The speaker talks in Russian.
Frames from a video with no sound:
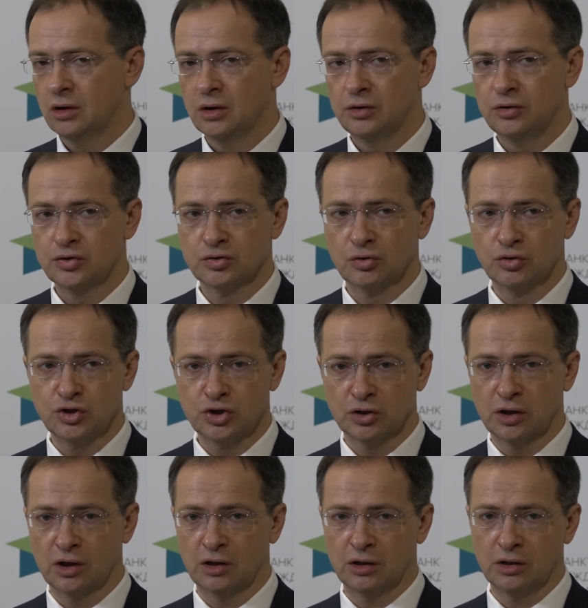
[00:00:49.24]
Не
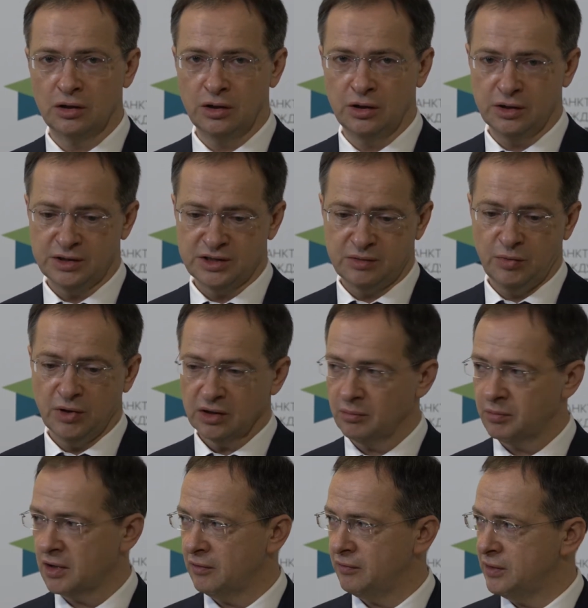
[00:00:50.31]
исключена и смена
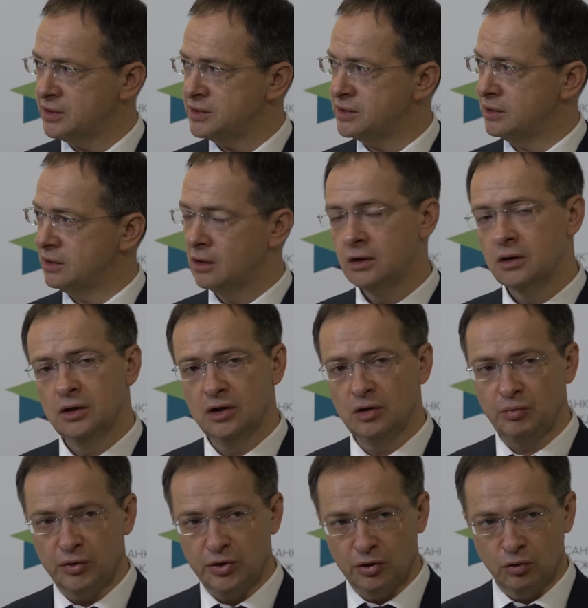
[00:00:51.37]
профессии, и
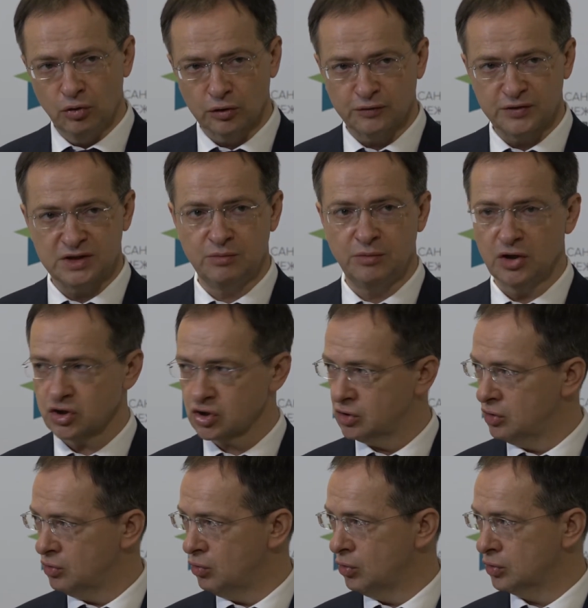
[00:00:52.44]
переход в
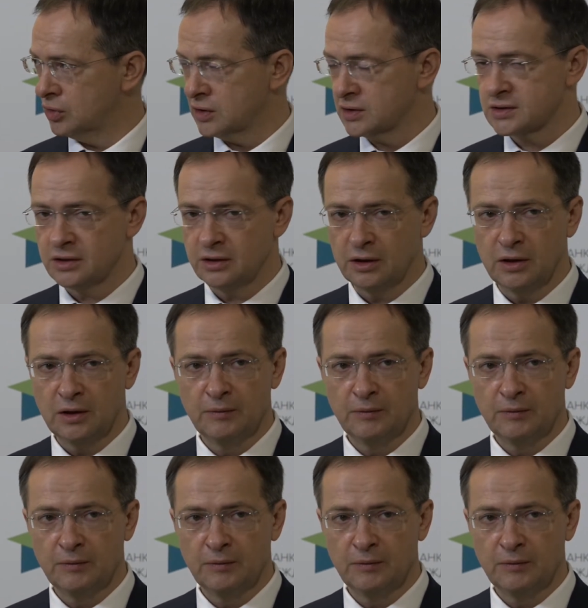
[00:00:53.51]
смежные отрасли.